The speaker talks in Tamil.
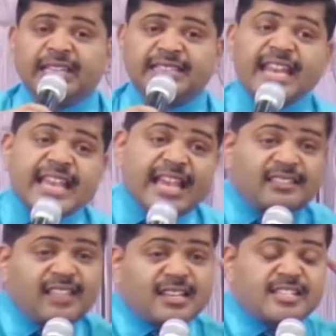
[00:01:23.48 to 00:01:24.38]

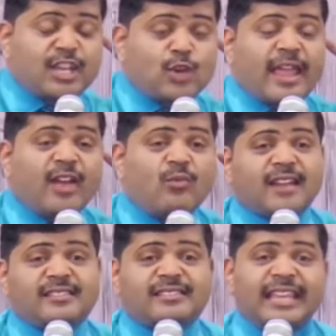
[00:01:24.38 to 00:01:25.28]
தீர்க்கத்தரசியனுடைய
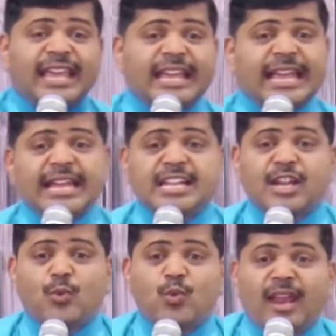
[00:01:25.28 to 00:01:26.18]
வார்த்தையை
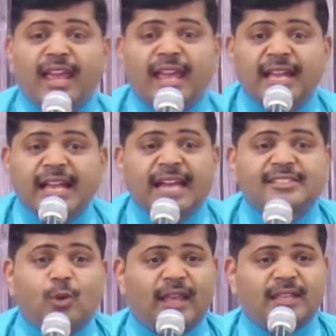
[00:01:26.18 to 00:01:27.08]
கேட்ட உடனே
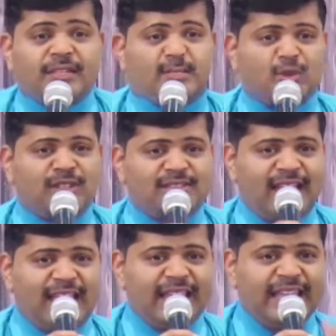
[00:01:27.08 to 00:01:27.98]
கத்தருடைய
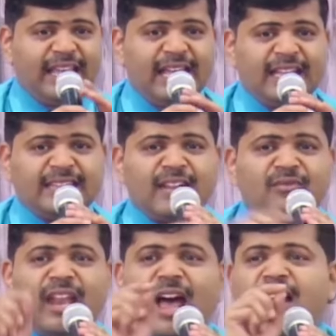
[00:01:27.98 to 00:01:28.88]
சமூகத்தில் தன்
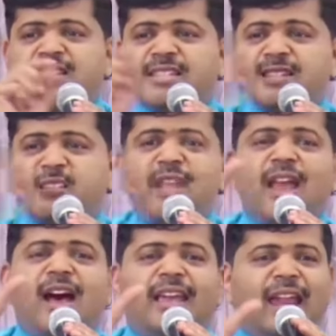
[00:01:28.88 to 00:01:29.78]
விலாசம்
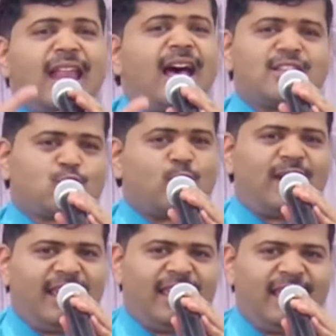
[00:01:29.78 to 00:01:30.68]
முதலாயெல்லாம் எல்லாம்
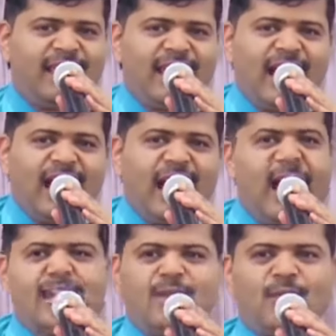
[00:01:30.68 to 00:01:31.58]
சொல்லி
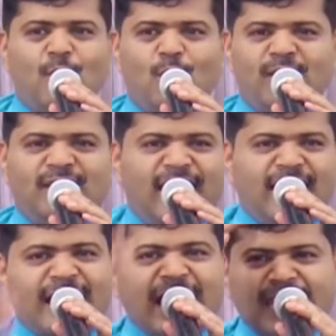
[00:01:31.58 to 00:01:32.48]
ஆண்டவரோடு
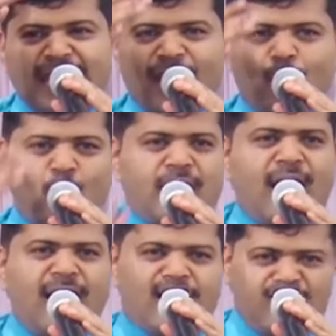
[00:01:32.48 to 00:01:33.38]
தன் கண்ணீரை கொட்ட
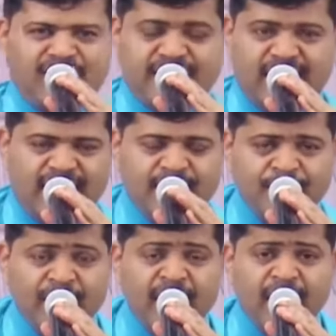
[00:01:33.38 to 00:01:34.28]
ஆரம்பிச்சான்
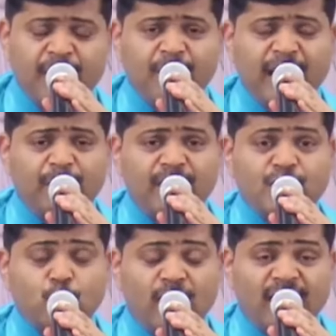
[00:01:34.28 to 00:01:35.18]
பைபிள்
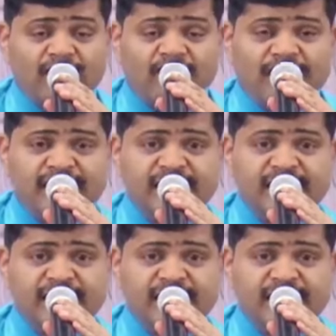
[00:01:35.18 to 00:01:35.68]
சொல்லுகிறது